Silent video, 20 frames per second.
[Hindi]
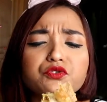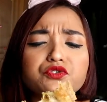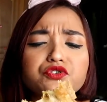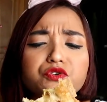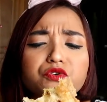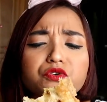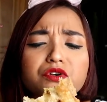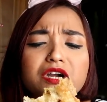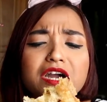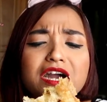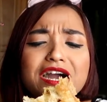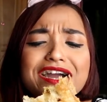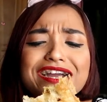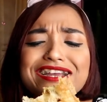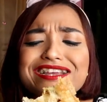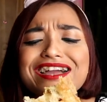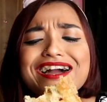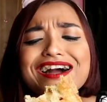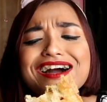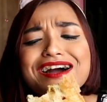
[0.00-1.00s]
तुझको
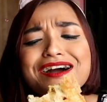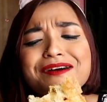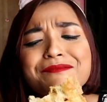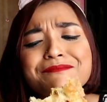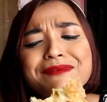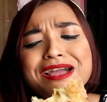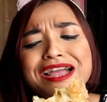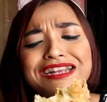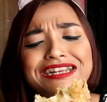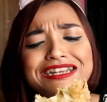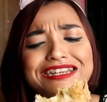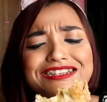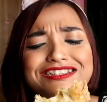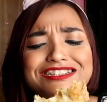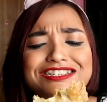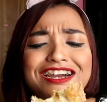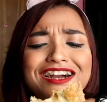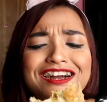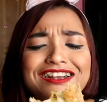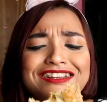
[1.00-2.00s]
खाया
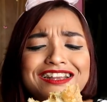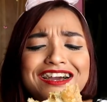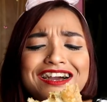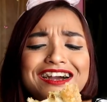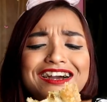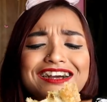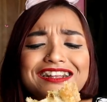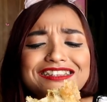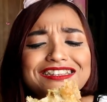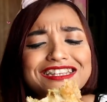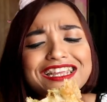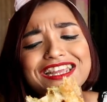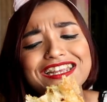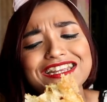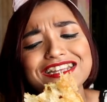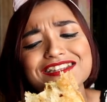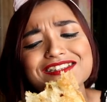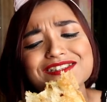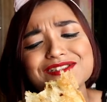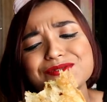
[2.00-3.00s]
मैंने जाना
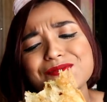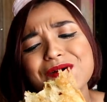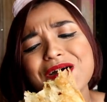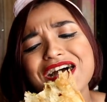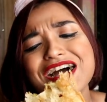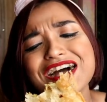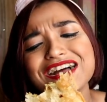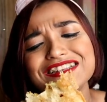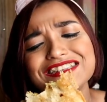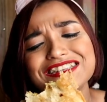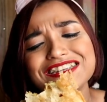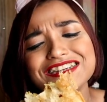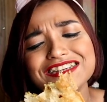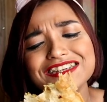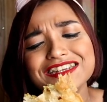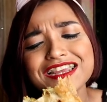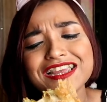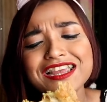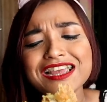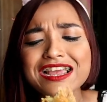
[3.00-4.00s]
तेरी स्वाद
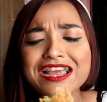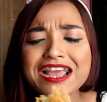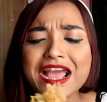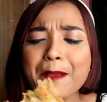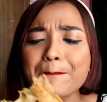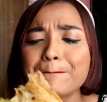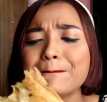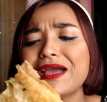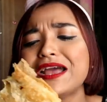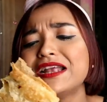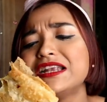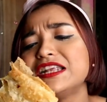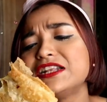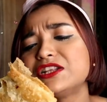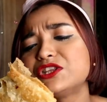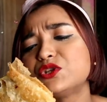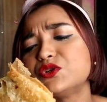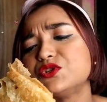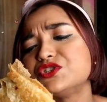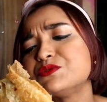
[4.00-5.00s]
रे
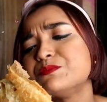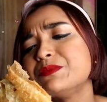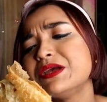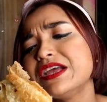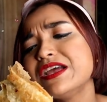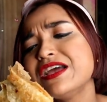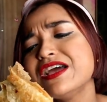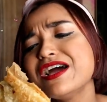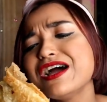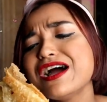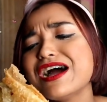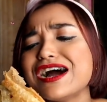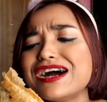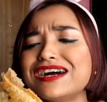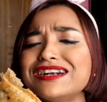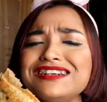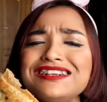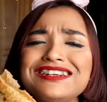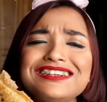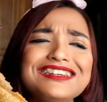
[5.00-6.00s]
मैंने तुझ में
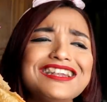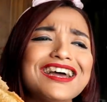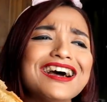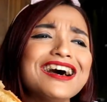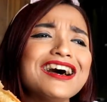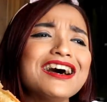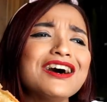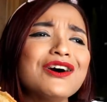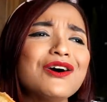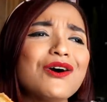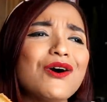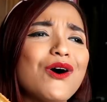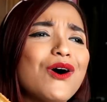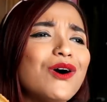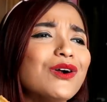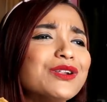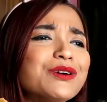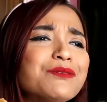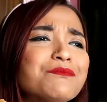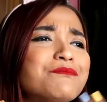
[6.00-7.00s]
अंडा
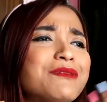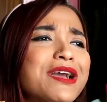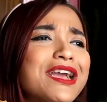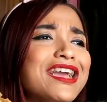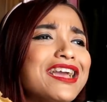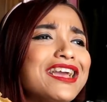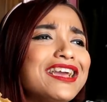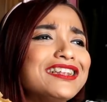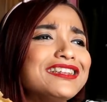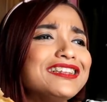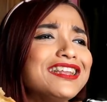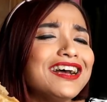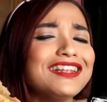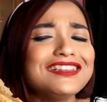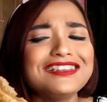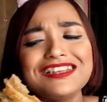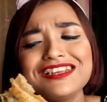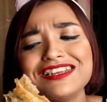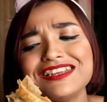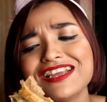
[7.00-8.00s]
और
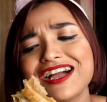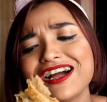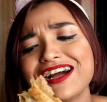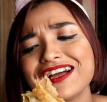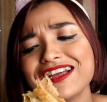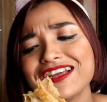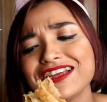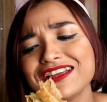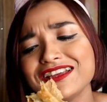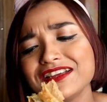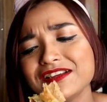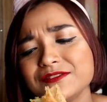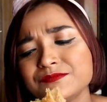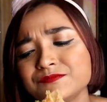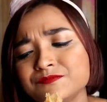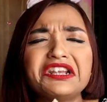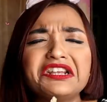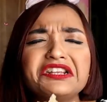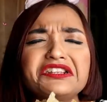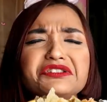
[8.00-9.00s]
मैदा दिया है
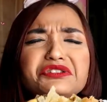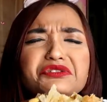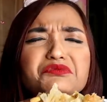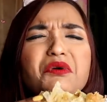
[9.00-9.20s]
तेरी